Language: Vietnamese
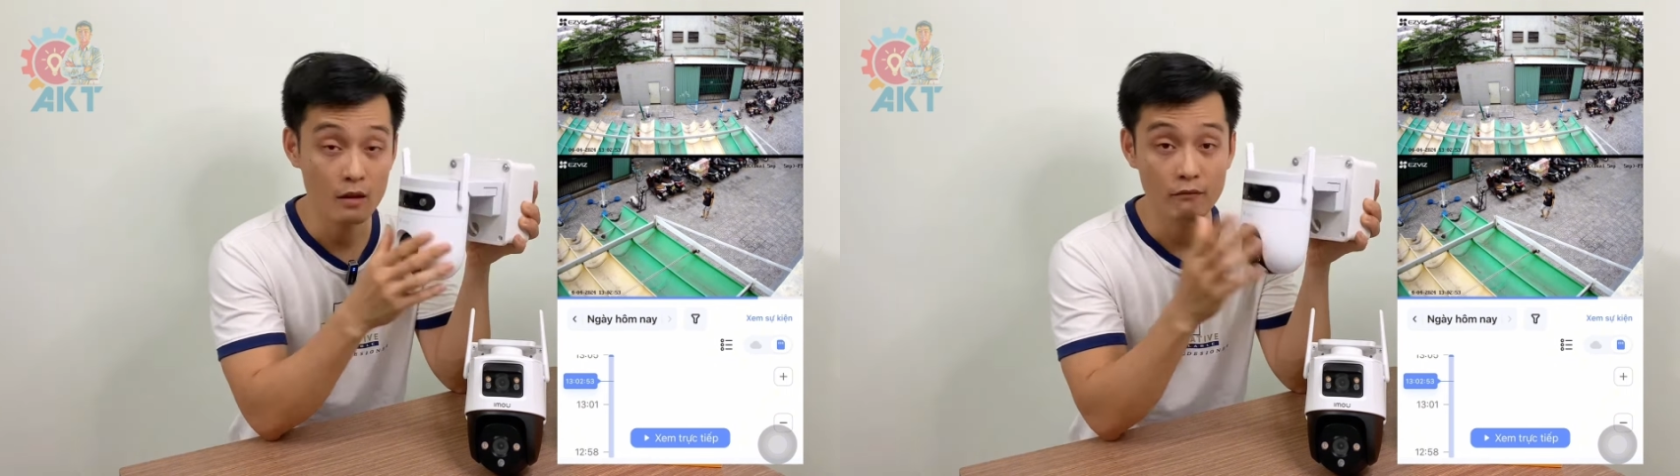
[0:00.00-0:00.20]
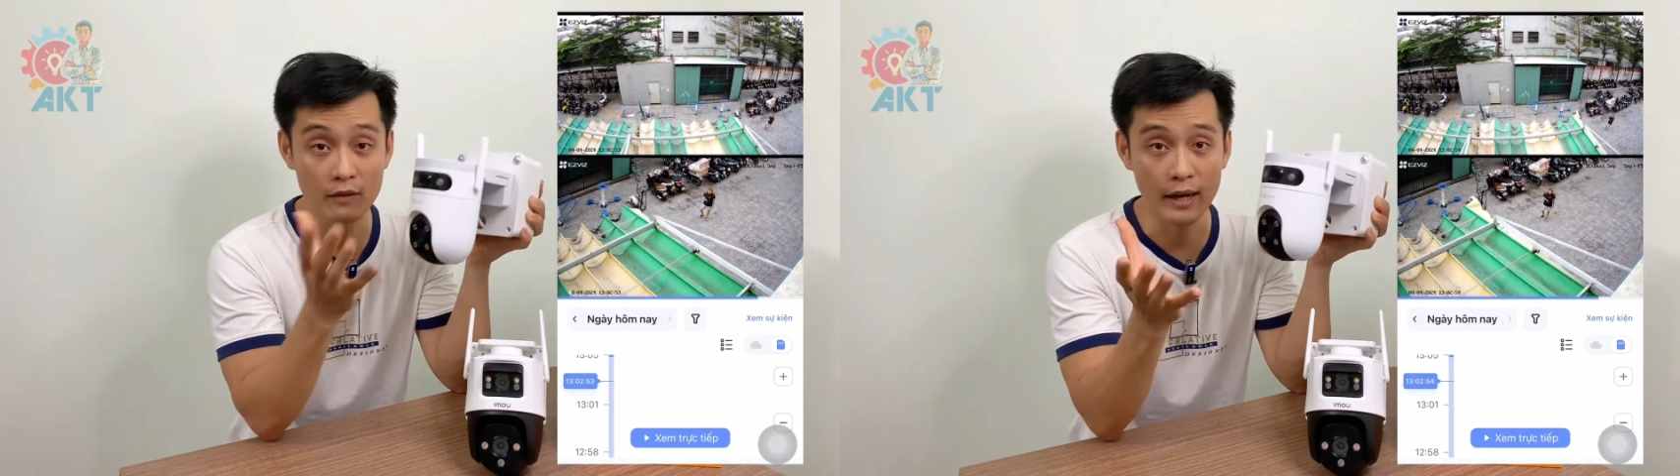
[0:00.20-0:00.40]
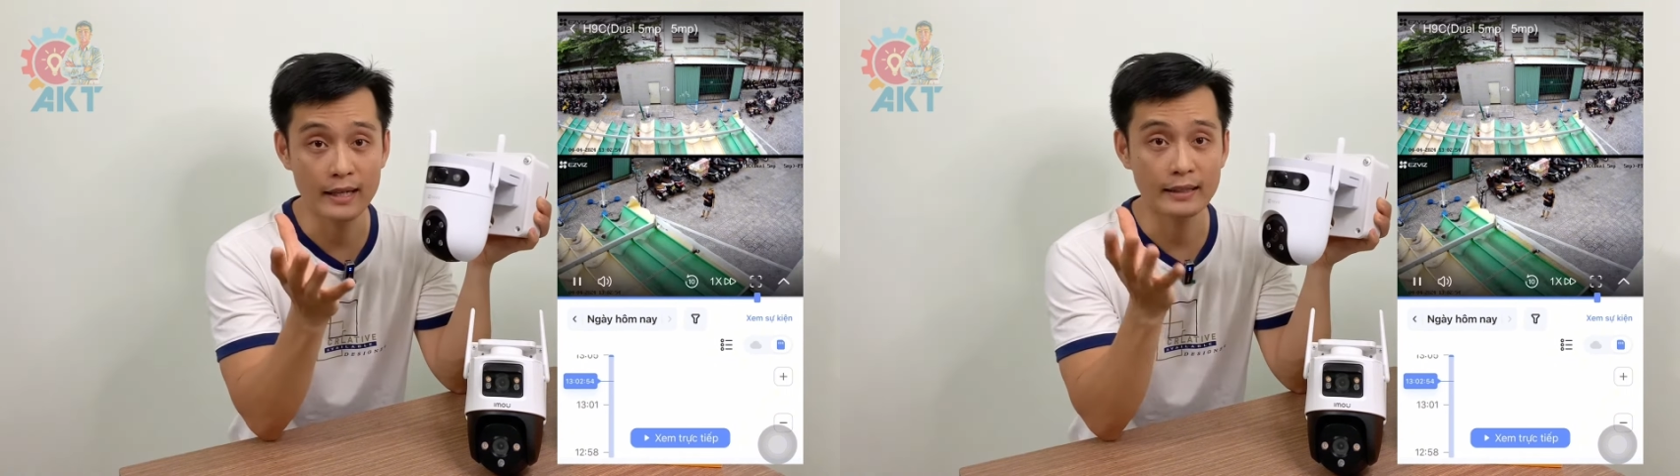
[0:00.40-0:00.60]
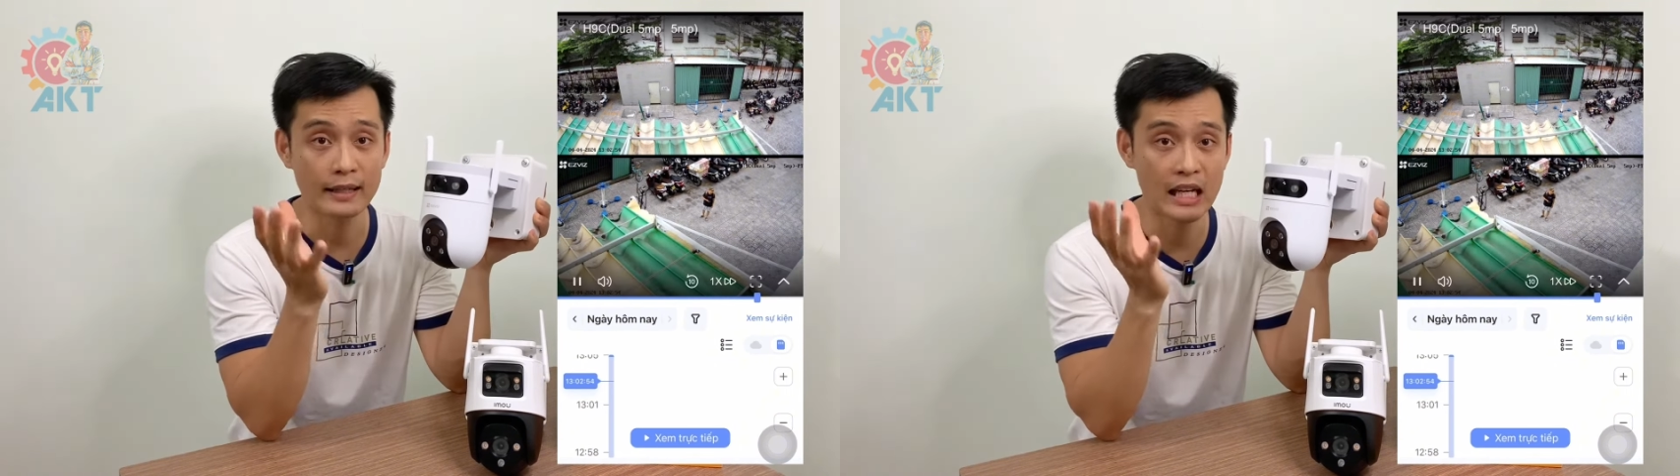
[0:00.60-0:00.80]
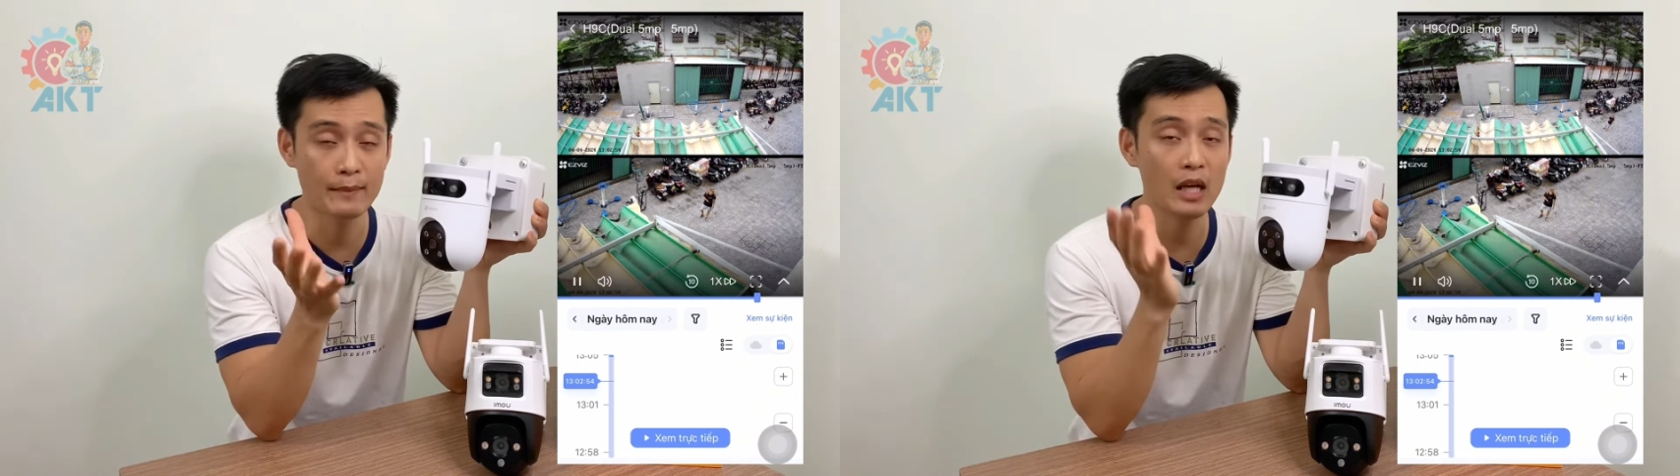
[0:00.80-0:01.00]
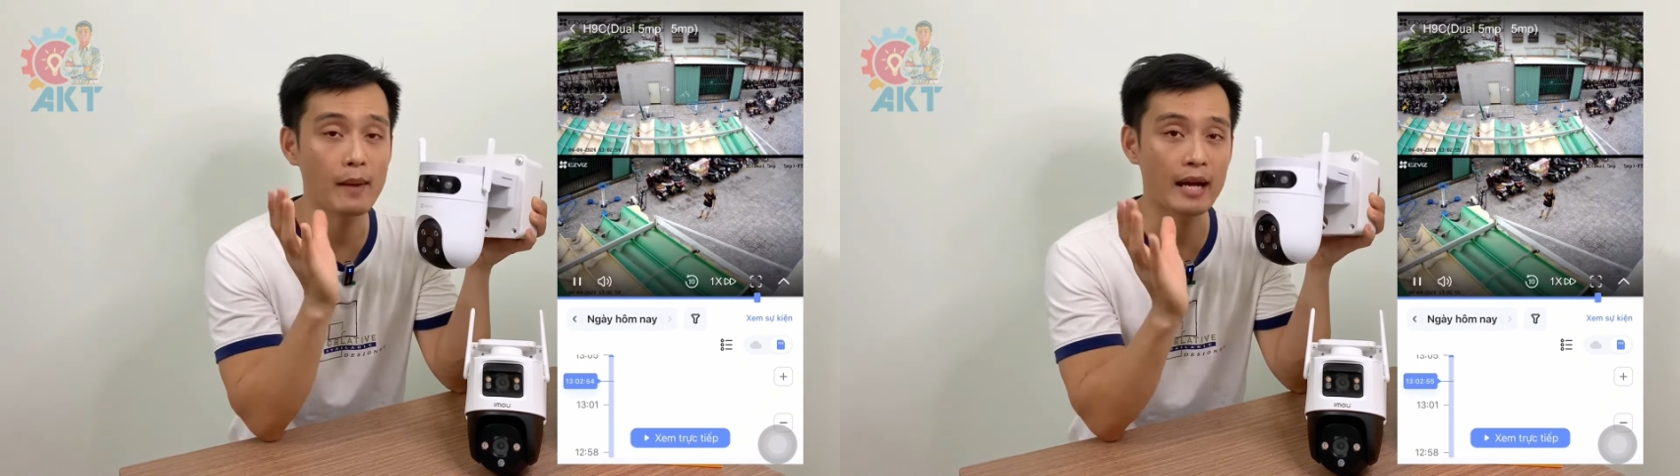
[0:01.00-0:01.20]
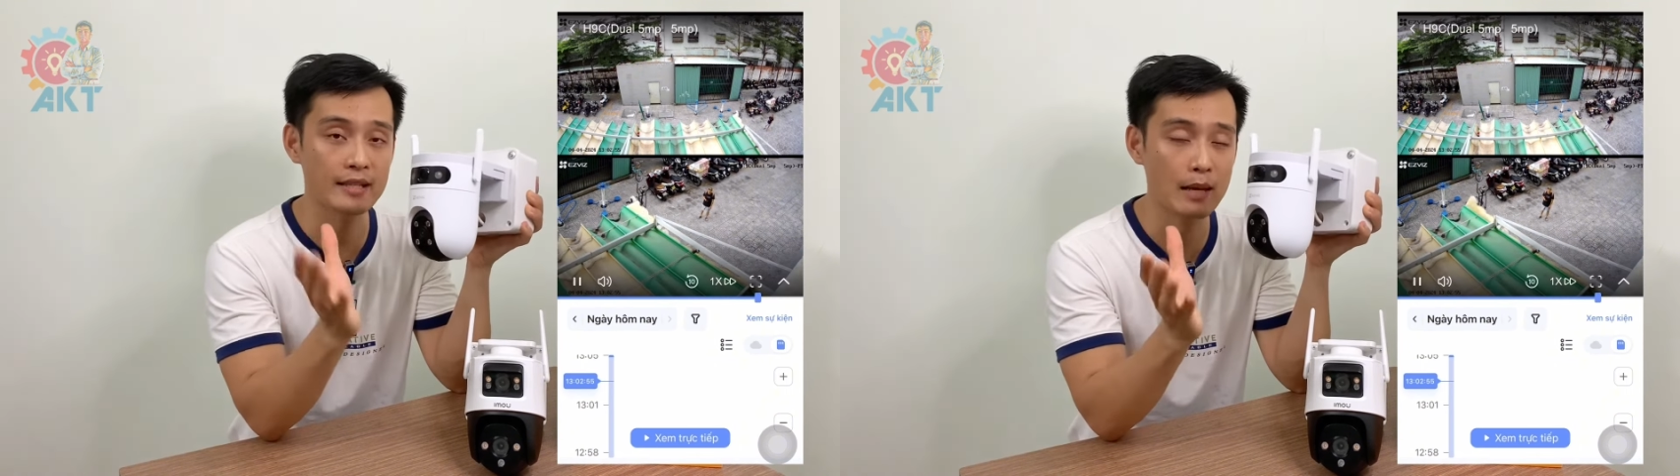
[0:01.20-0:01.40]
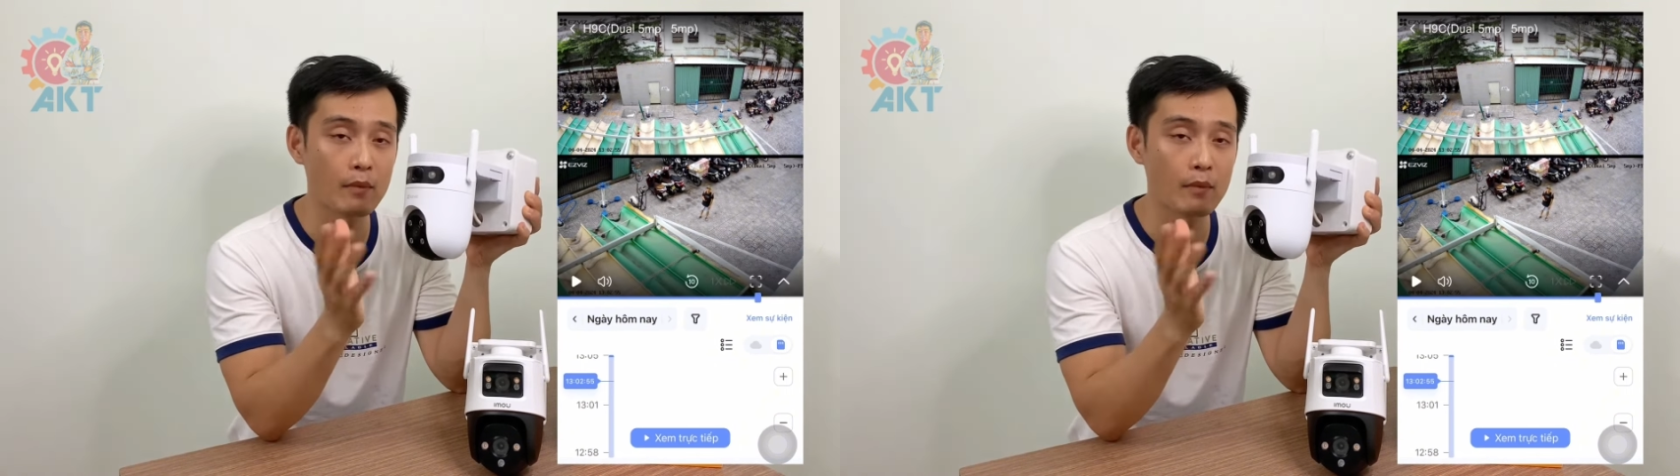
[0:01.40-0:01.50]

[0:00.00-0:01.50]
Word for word: vì vậy thì khi mà các bạn xem